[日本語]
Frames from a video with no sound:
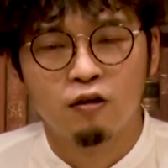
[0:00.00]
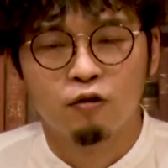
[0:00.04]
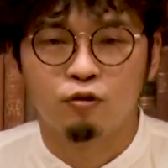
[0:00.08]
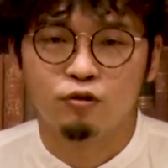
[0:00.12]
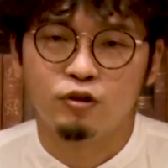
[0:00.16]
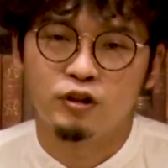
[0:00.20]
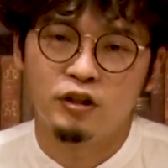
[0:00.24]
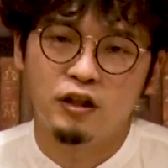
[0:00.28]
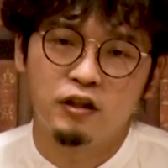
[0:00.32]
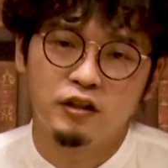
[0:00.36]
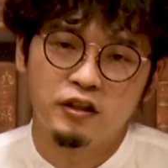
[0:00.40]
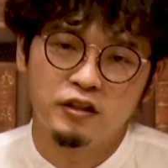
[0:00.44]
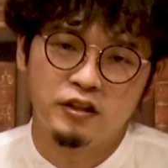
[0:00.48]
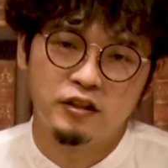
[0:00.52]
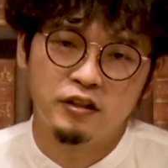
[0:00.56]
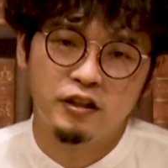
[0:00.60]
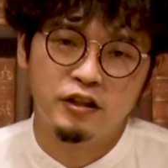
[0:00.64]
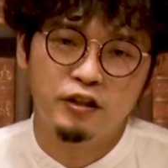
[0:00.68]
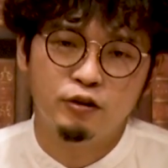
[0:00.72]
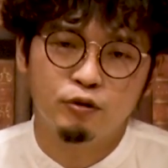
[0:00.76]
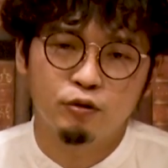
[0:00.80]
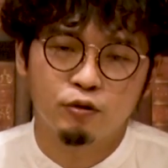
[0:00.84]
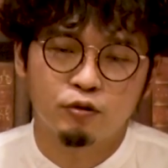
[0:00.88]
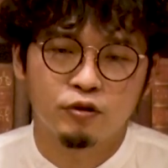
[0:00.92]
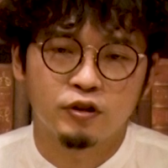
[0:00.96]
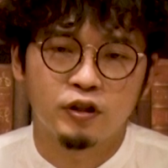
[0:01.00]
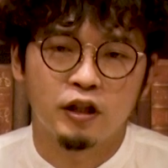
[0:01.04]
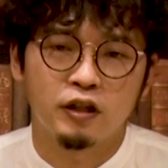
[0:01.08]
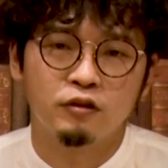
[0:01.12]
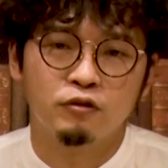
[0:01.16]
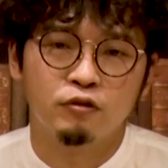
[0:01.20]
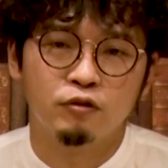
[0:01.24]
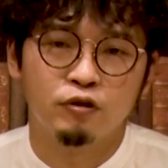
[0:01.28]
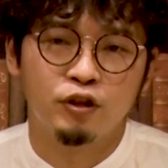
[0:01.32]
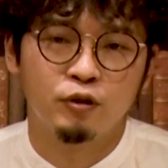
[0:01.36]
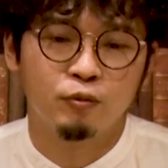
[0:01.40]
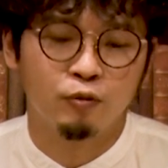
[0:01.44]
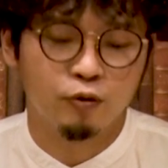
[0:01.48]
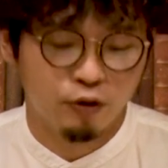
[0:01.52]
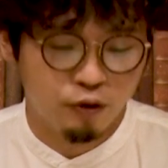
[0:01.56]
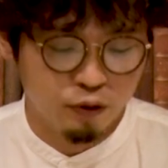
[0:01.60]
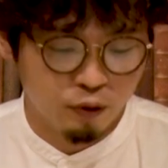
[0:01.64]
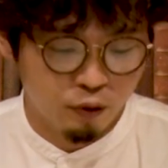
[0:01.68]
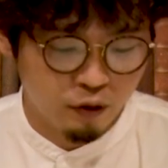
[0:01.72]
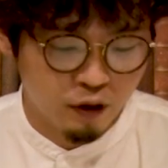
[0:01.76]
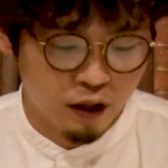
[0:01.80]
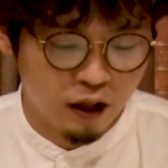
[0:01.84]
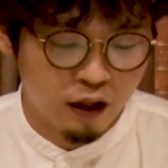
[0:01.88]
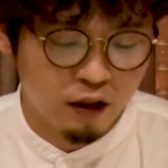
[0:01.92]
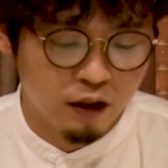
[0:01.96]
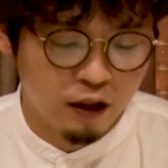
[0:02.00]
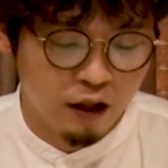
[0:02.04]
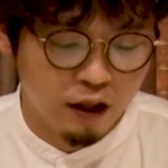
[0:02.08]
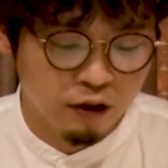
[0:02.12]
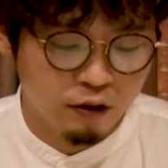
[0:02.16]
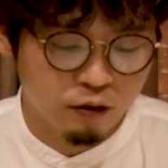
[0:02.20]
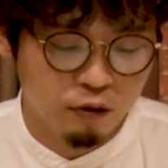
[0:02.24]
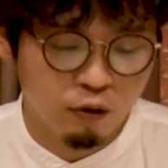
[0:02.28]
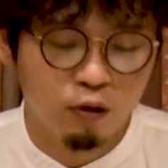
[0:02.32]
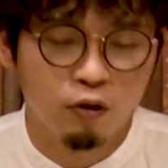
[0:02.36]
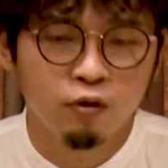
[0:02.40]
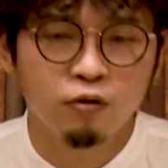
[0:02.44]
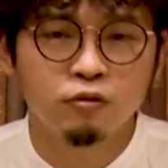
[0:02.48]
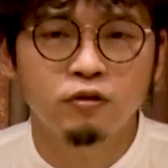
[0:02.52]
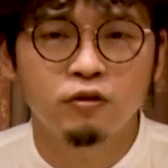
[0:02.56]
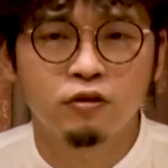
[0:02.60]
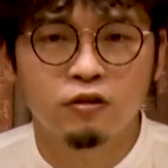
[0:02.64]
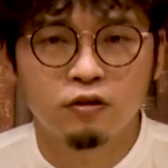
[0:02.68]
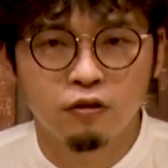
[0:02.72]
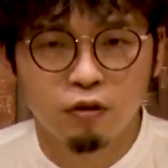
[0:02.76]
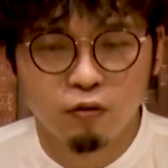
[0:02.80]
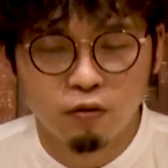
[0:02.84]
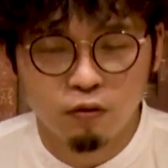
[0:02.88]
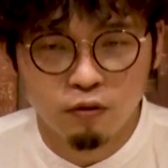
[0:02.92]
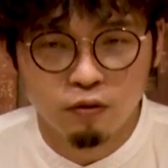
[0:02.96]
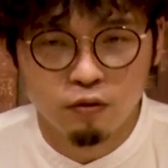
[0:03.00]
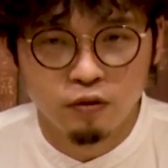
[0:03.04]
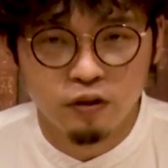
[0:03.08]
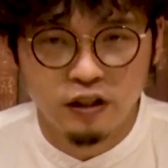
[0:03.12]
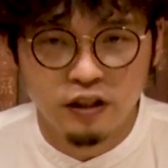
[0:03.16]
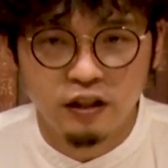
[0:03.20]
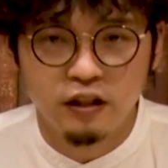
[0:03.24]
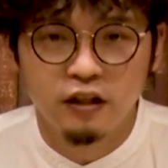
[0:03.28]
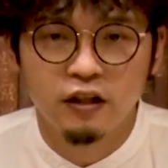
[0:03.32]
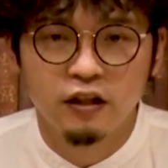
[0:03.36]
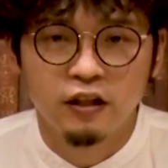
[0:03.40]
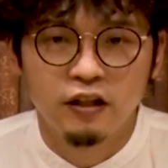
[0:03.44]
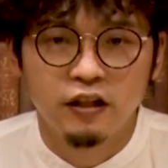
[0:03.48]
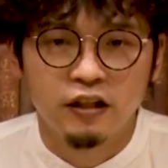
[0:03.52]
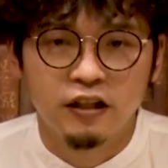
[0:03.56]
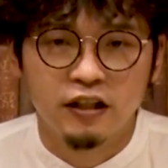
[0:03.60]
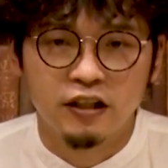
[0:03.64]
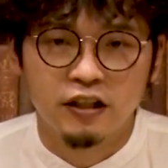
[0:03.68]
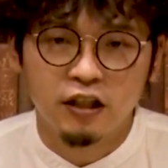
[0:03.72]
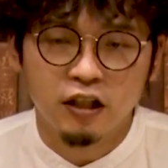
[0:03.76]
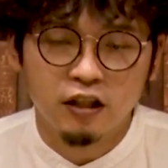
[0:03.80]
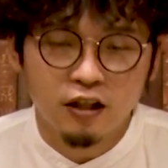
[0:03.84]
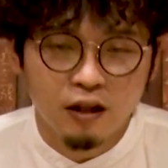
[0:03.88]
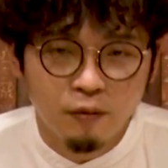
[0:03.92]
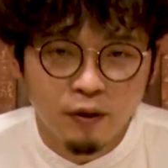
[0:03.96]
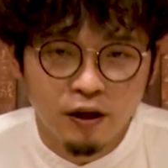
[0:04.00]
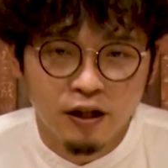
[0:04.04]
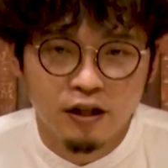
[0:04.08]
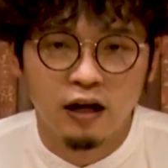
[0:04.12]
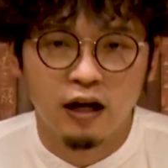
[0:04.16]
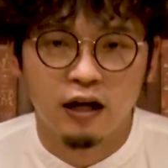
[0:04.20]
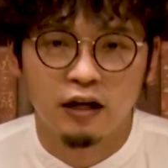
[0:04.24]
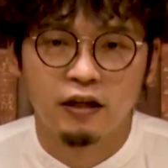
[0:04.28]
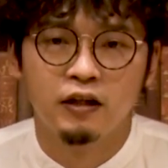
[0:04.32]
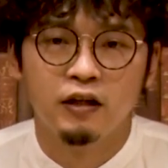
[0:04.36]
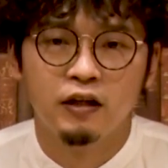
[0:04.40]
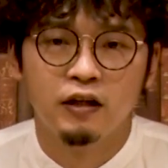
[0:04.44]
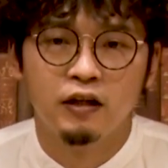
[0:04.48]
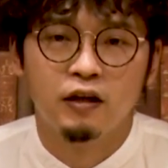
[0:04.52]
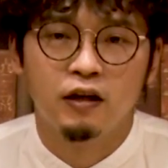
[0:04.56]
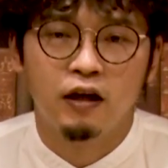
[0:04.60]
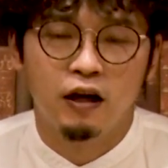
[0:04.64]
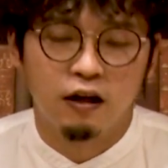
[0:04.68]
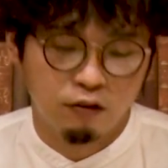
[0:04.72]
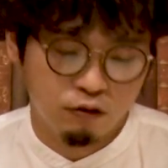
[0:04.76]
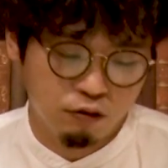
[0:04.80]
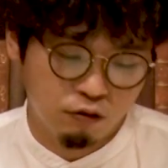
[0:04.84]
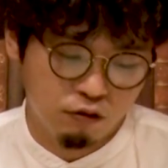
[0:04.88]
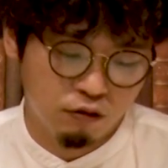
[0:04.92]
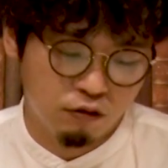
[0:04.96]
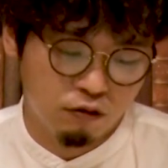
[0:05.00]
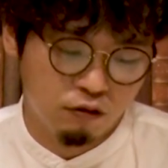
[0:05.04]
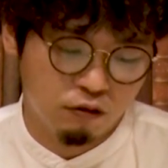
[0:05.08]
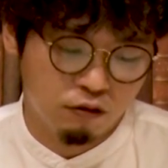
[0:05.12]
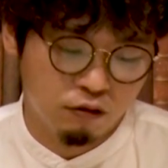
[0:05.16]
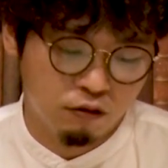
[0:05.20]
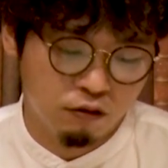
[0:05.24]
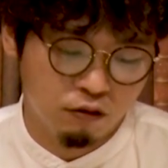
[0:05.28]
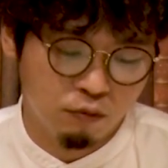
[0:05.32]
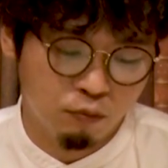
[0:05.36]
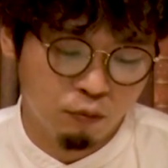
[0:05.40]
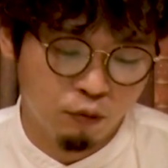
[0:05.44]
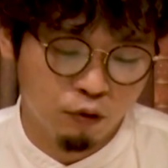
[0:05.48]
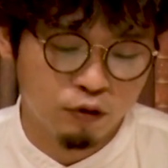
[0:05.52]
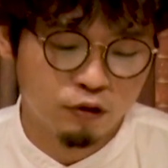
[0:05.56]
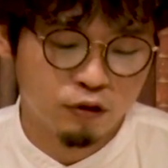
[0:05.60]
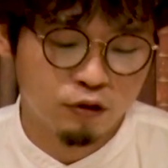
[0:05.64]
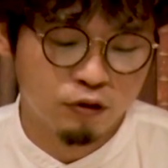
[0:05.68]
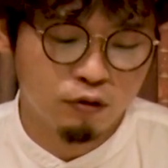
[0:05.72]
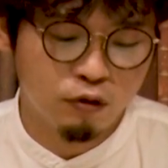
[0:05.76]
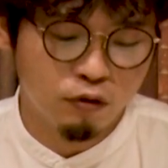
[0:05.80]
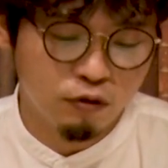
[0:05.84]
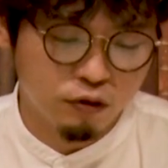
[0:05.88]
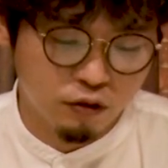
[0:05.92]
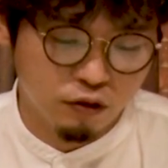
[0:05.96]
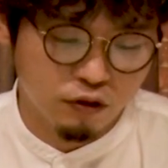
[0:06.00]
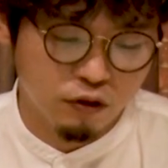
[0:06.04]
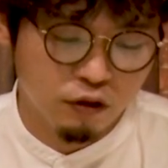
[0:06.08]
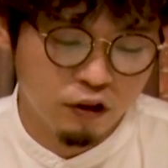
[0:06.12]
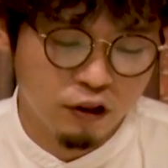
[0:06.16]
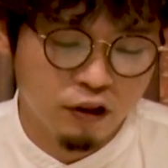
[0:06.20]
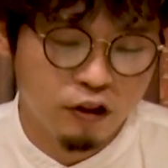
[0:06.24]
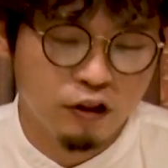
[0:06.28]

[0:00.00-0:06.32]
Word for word: こちらはですね、遺族さんの気持ちを考えると本当にいたたまれない、ものすごく